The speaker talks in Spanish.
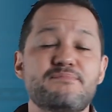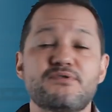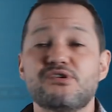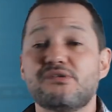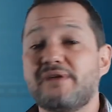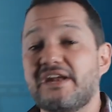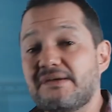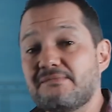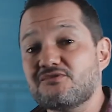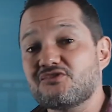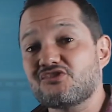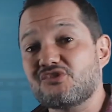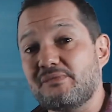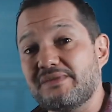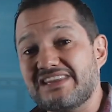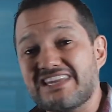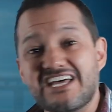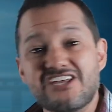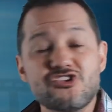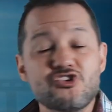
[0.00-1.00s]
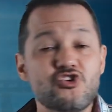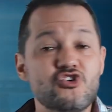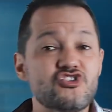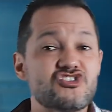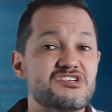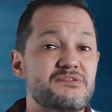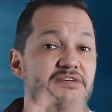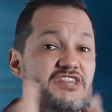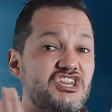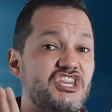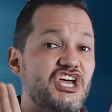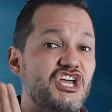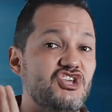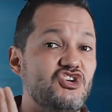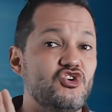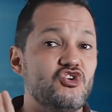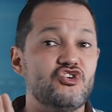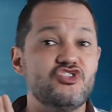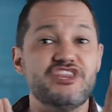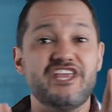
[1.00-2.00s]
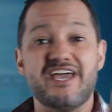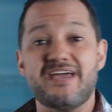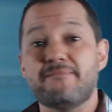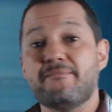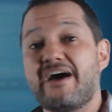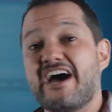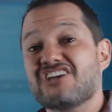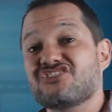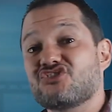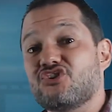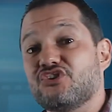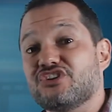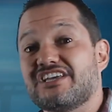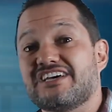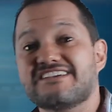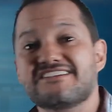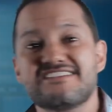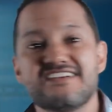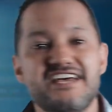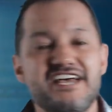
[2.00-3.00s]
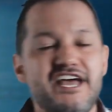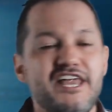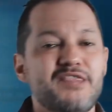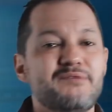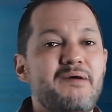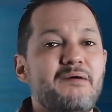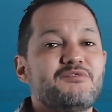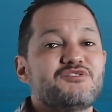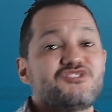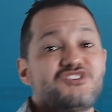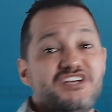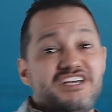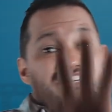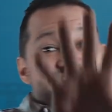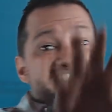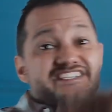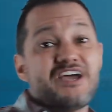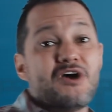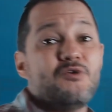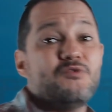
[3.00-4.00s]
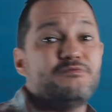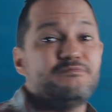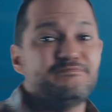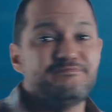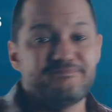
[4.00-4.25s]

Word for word: pero volveremos comentando Cementerio de Mascotas. Nos vemos, chao.